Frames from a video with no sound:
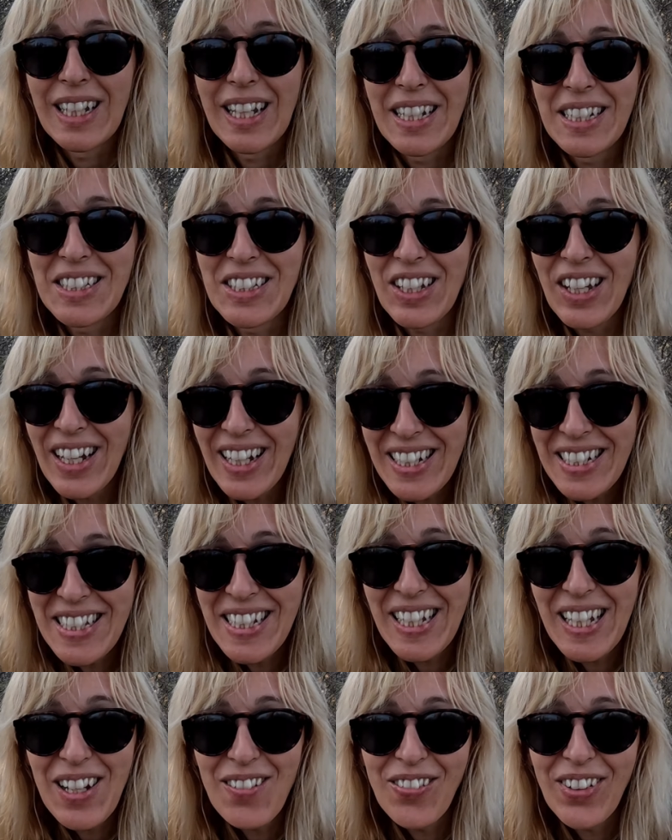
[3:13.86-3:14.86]
Estoy
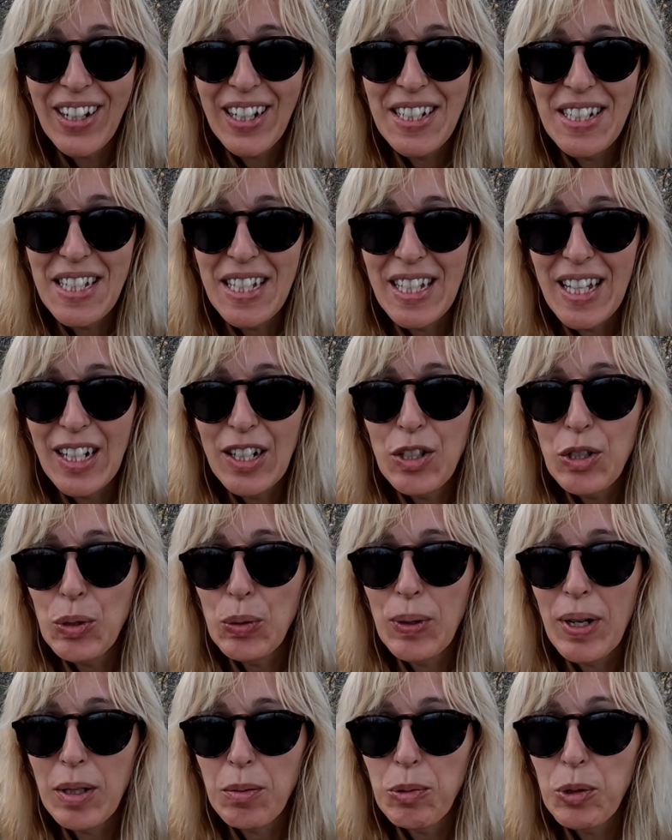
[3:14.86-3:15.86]
agachada para
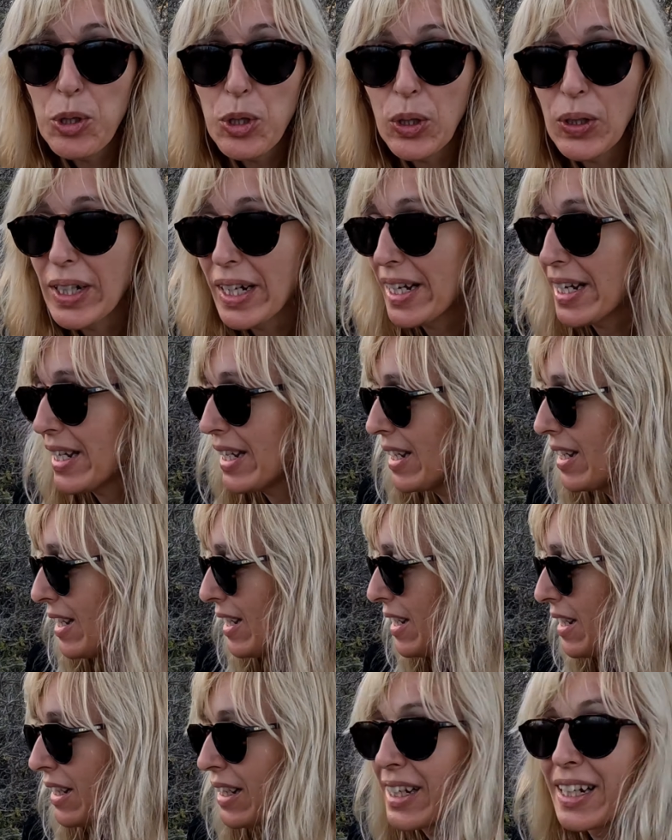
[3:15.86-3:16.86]
enseñaros un arbusto
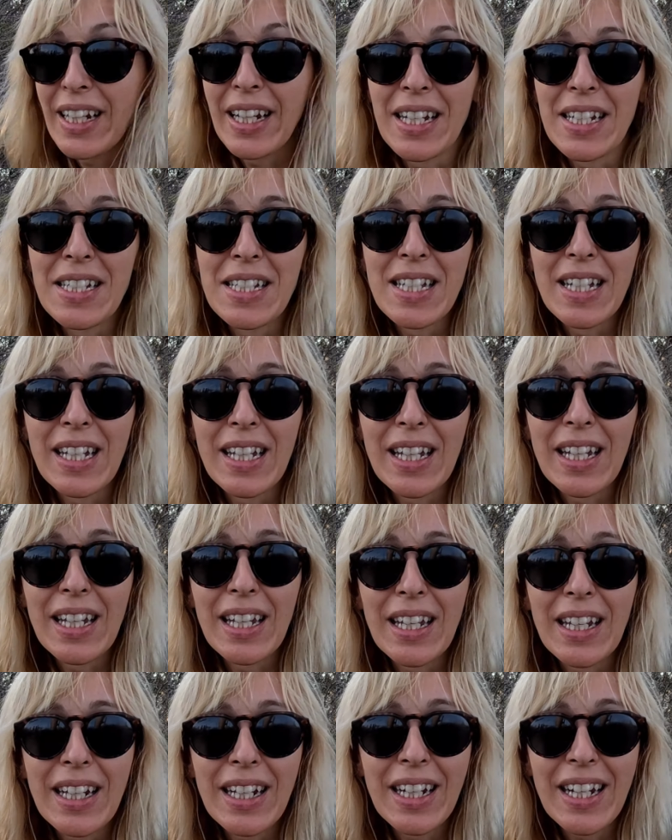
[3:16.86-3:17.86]
que,
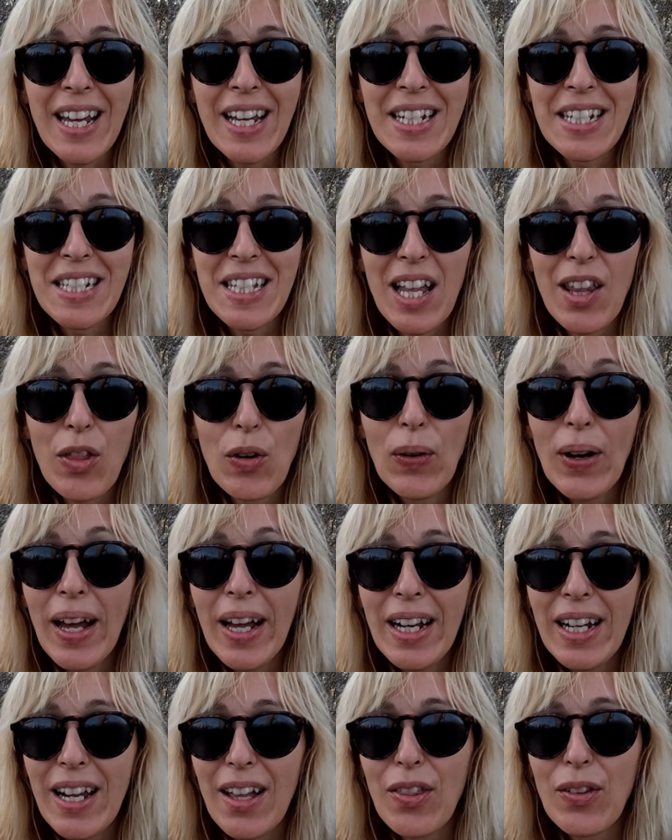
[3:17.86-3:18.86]
se cría en esta
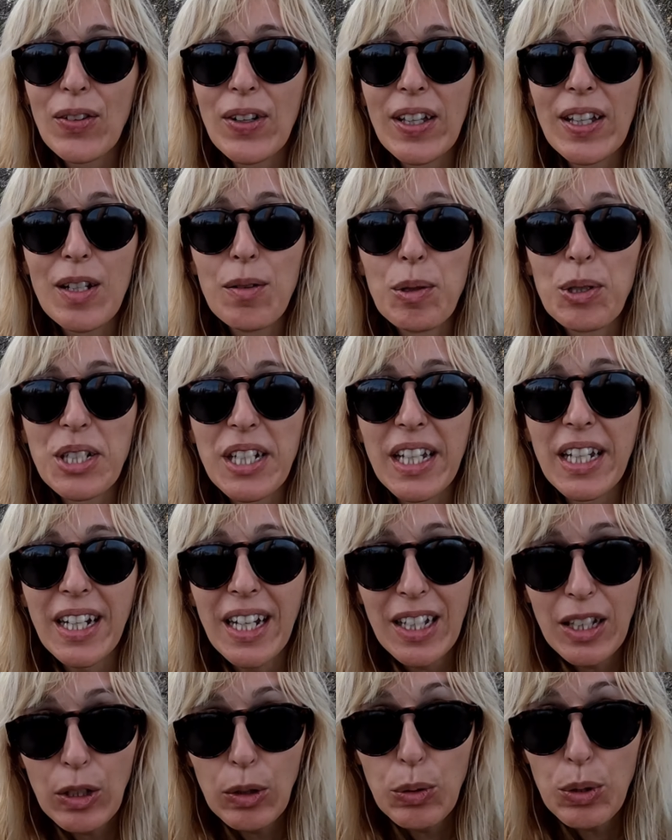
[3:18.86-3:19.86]
zona, en la zona del bosque de
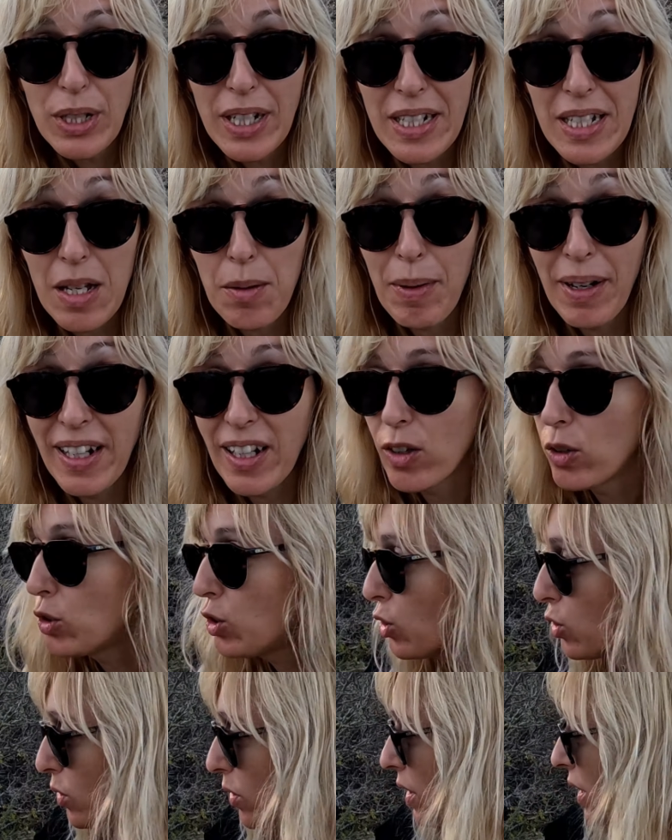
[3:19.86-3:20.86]
cactus, que se llama
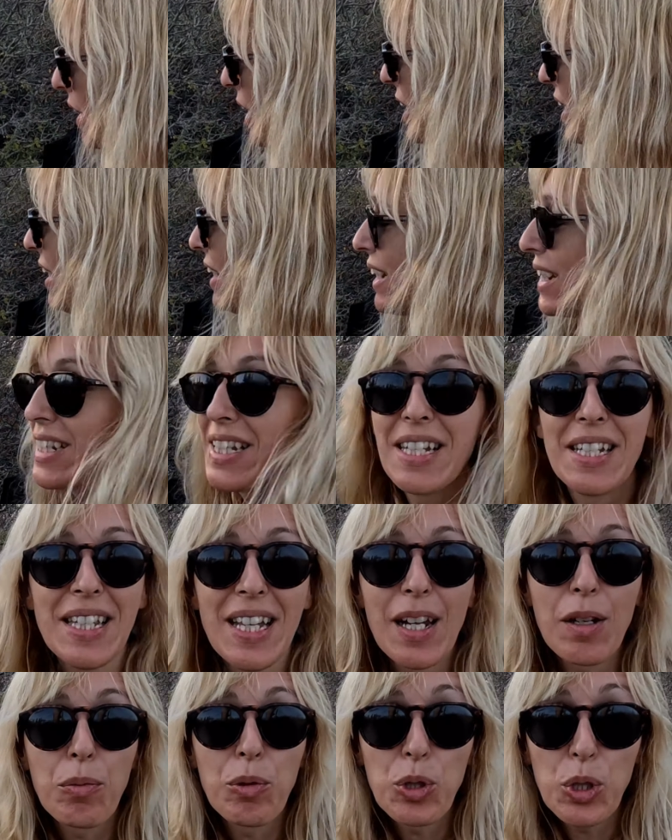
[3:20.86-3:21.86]
lejotón, que es
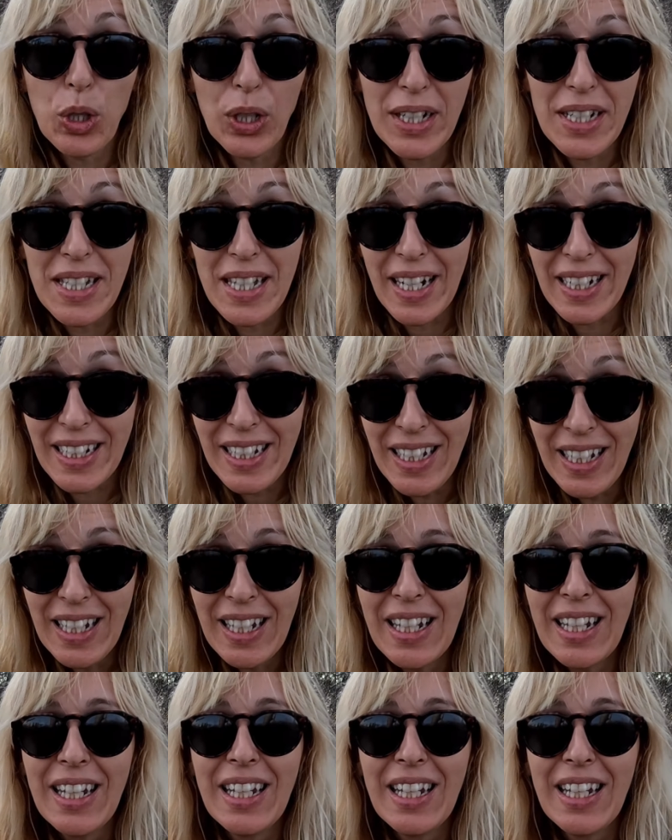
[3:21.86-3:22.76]
este arbusto que está aquí